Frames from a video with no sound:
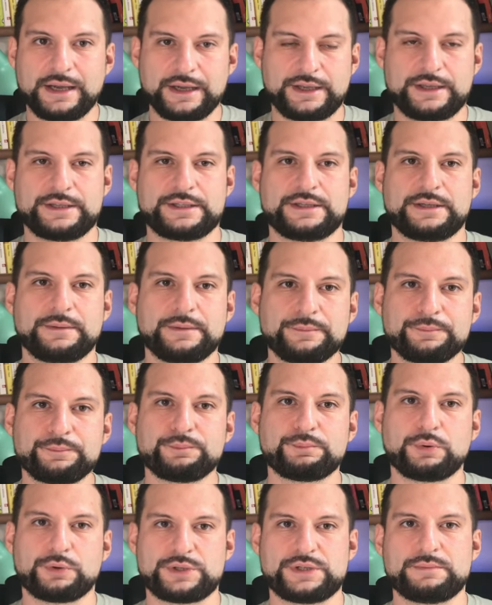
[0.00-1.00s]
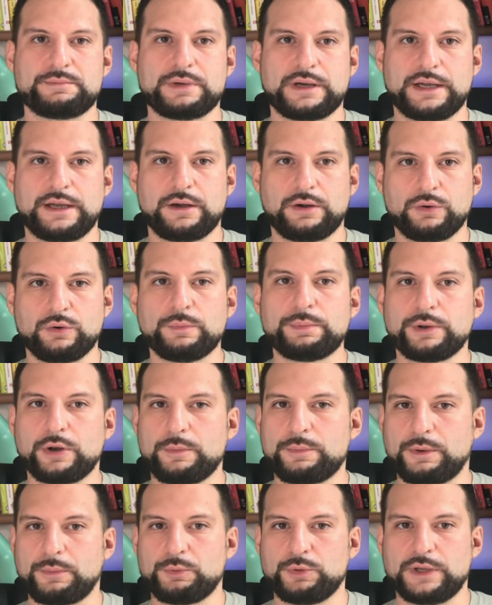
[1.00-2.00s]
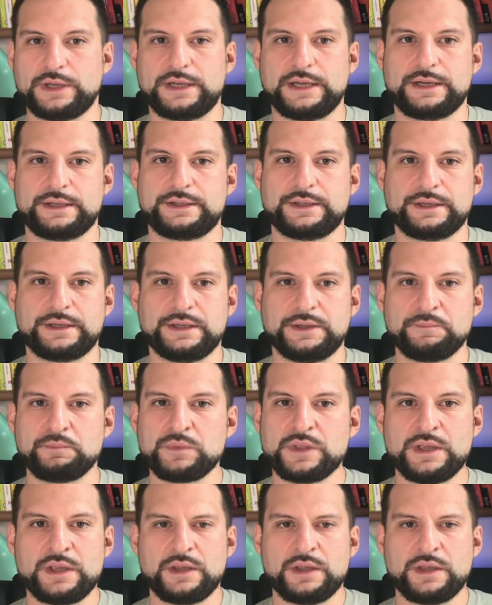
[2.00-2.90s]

anche se può sembrarlo, però è proprio una carta che